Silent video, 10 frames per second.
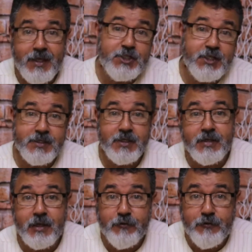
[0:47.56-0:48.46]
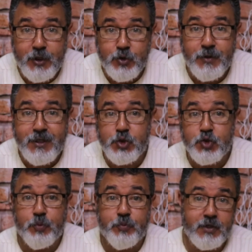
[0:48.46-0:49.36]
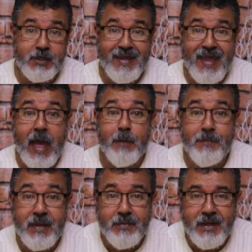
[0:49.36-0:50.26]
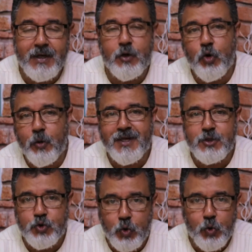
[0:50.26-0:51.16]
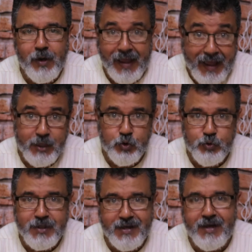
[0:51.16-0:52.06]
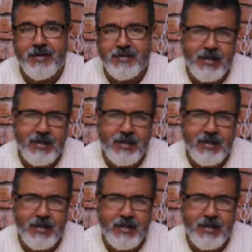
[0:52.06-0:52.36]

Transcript: e disse ter feito isto porque a Bíblia o mandou adulterar.